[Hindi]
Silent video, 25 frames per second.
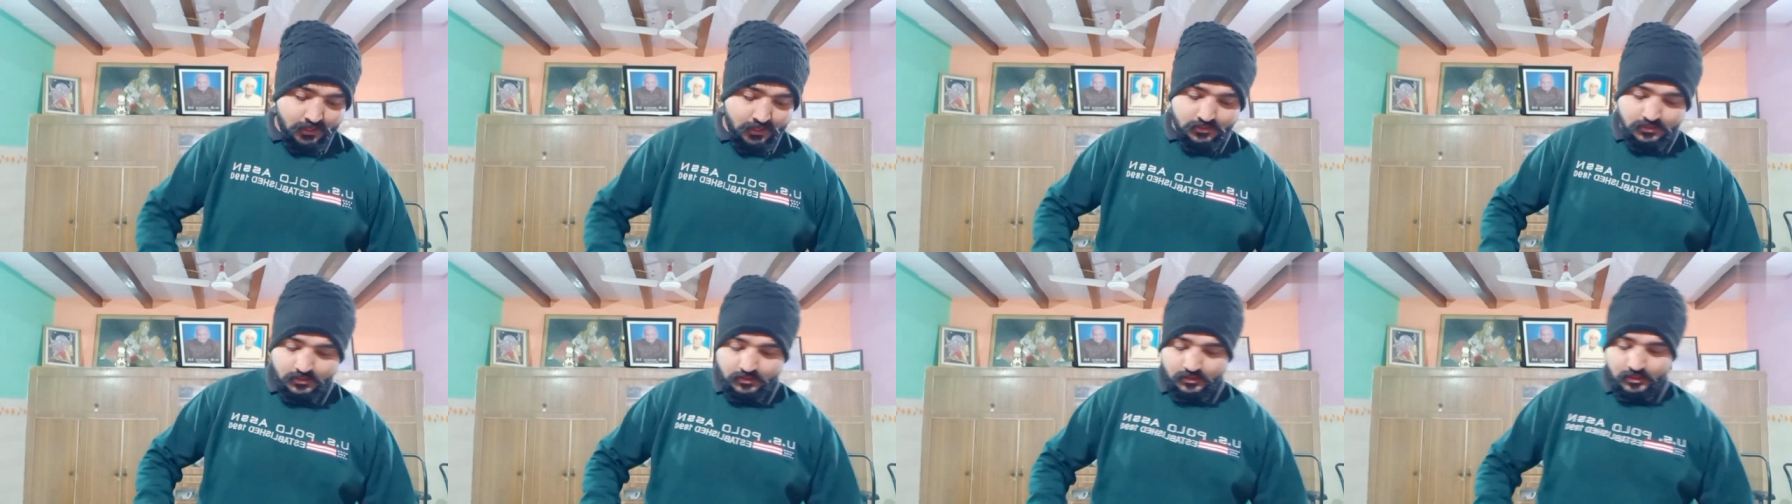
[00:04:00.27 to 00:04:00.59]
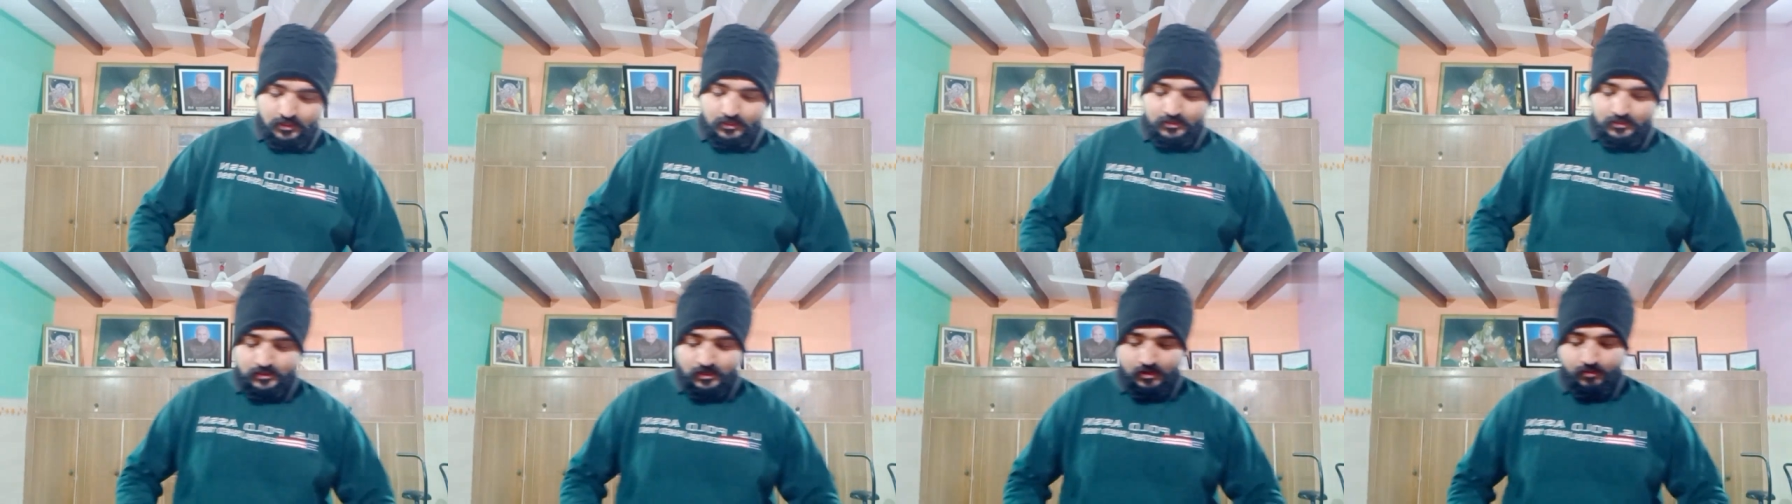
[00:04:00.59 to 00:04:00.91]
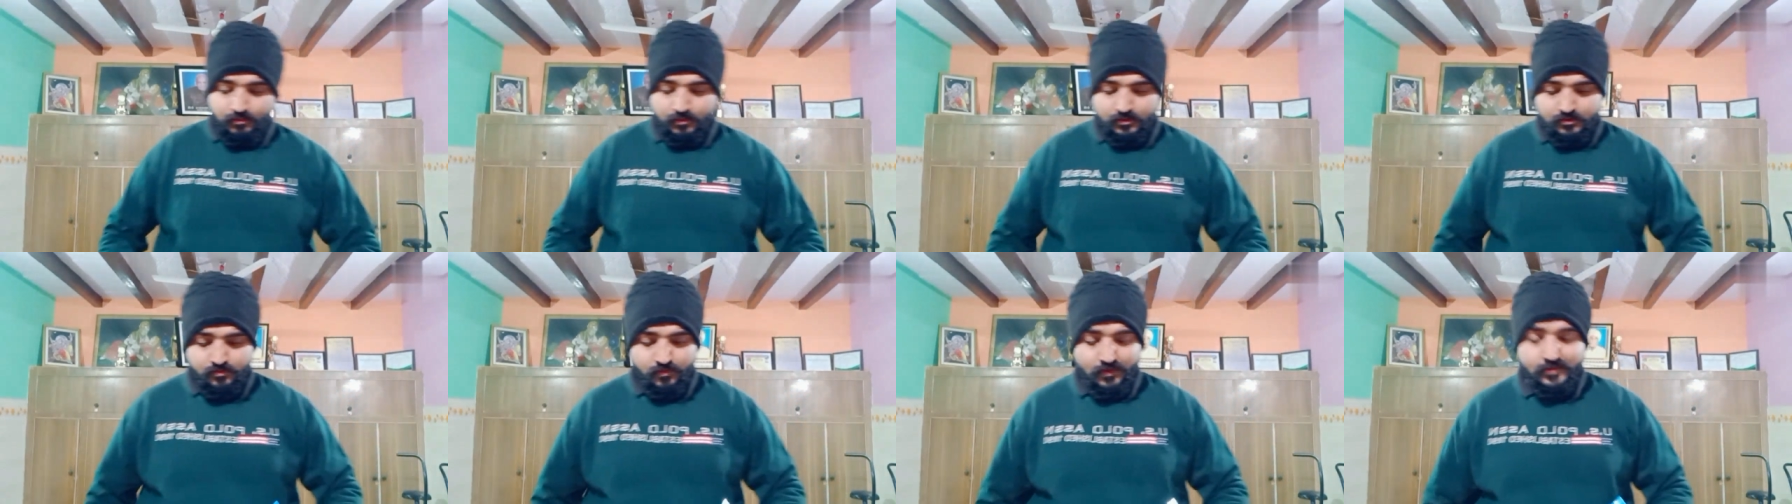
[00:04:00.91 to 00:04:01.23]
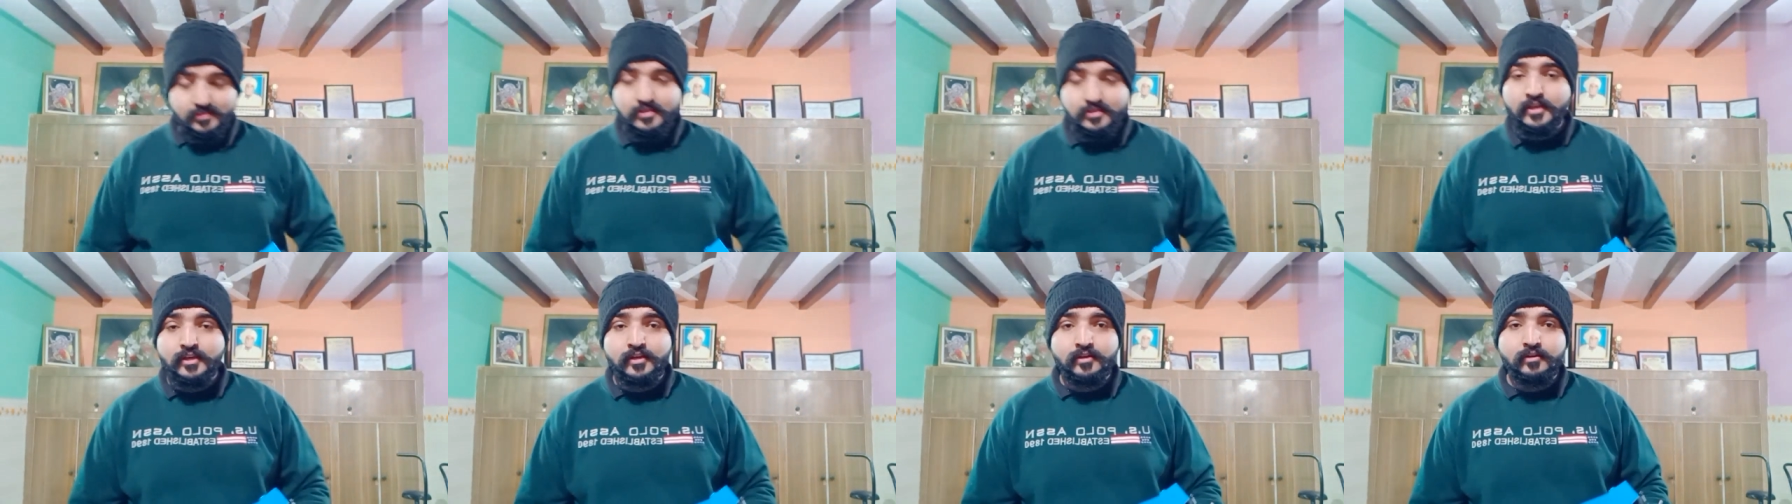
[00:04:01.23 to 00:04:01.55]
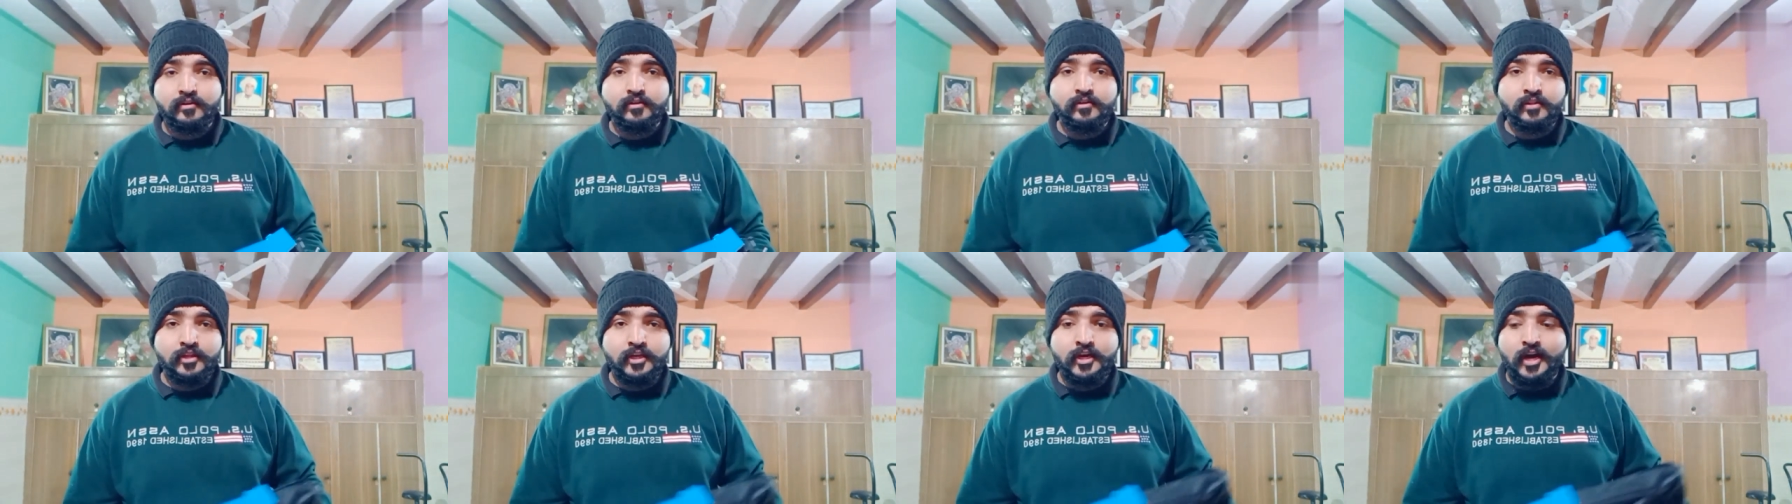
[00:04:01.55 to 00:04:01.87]
नहीं कह सकते इसने बस वैसे ही
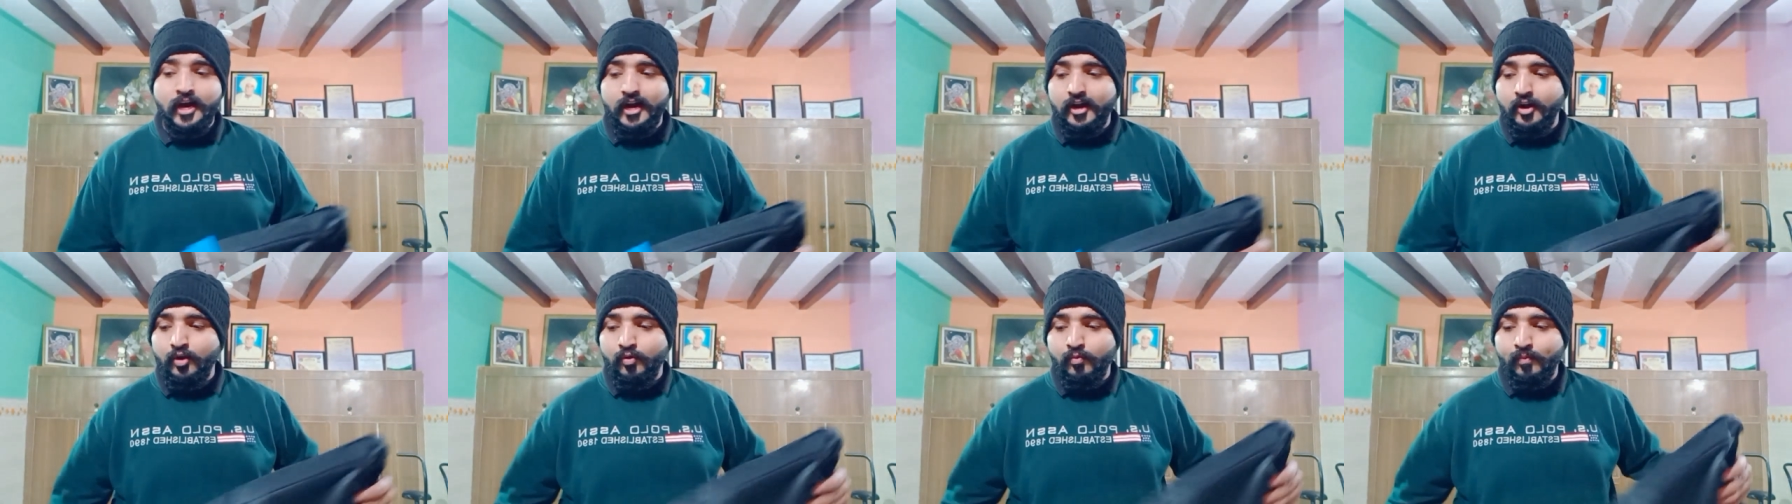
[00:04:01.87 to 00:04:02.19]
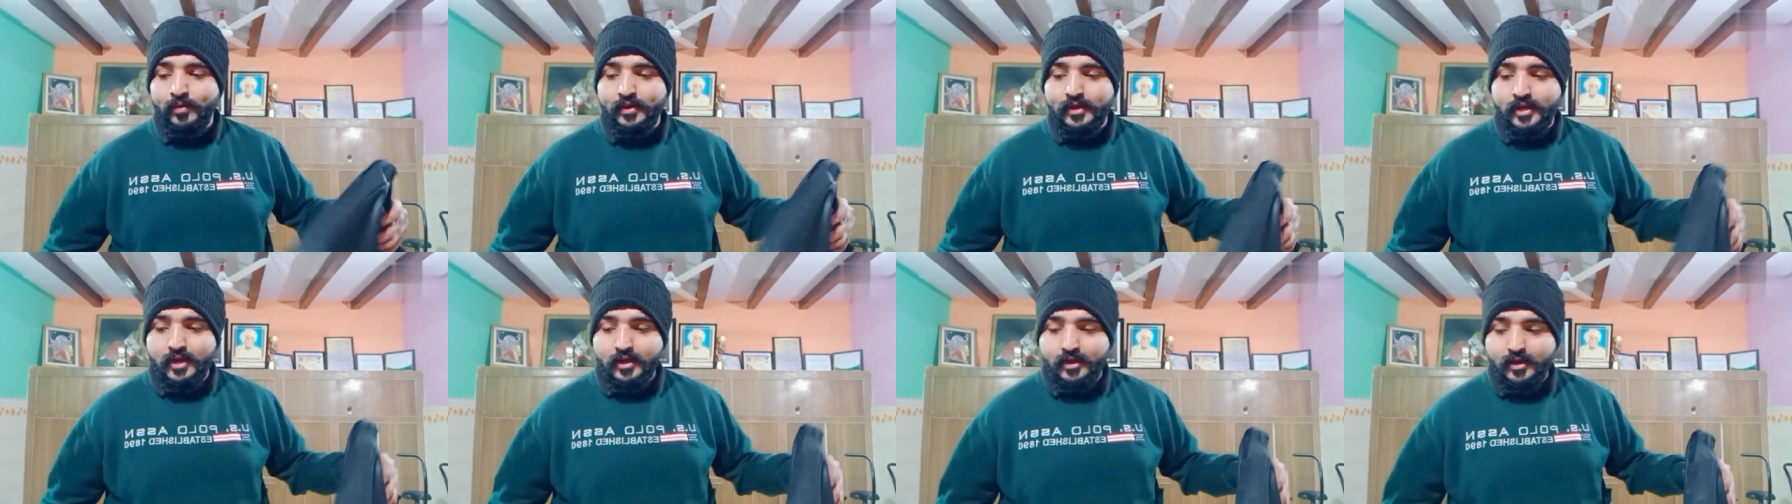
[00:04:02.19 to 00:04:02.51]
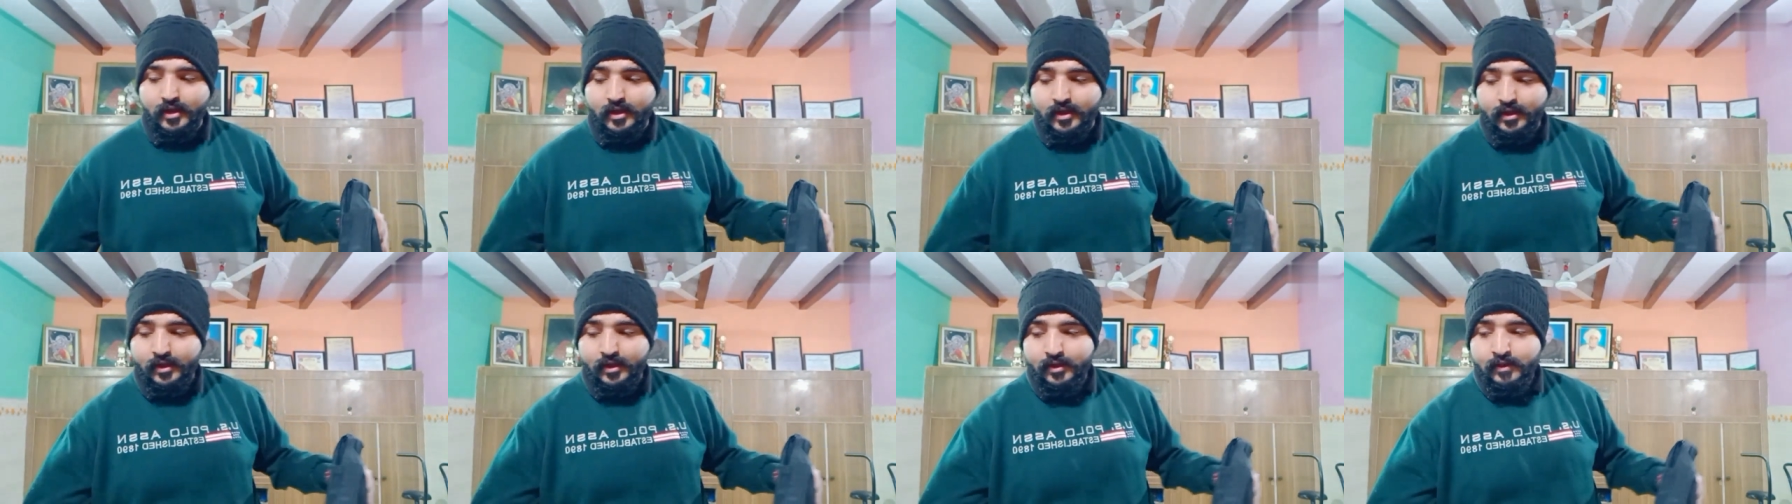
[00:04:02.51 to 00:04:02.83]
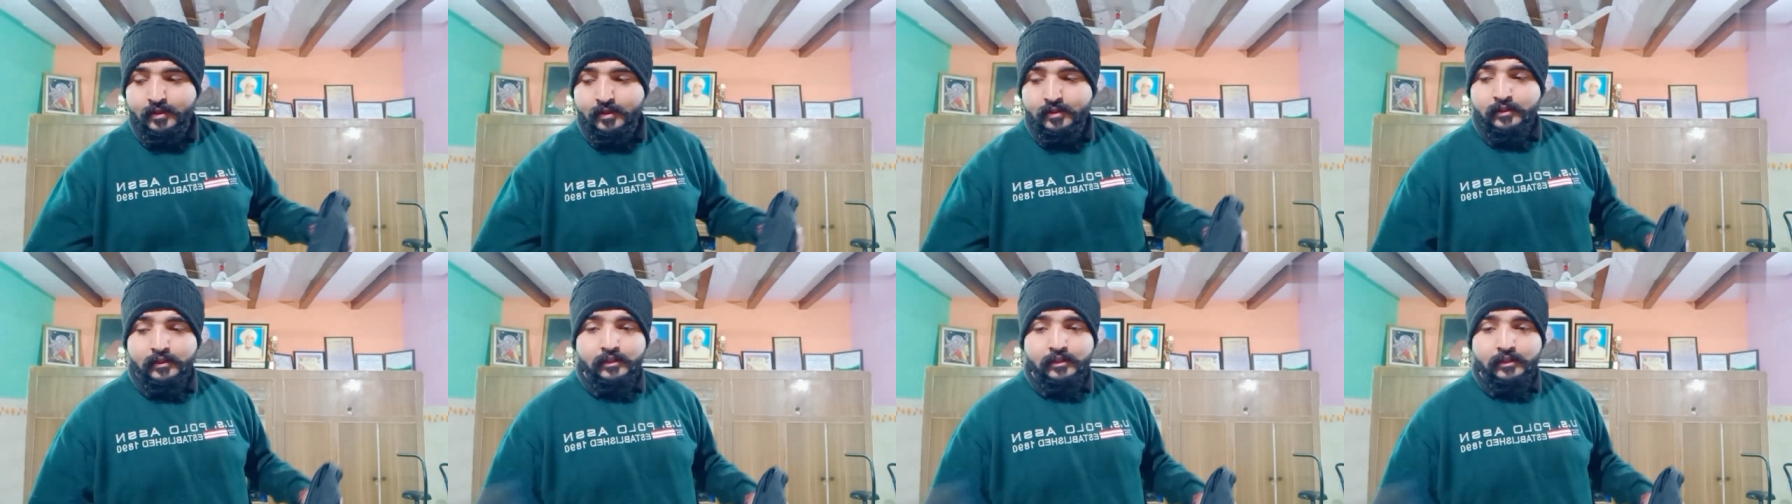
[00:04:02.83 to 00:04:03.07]
दिखा रहा हूँ मैं क्या क्या है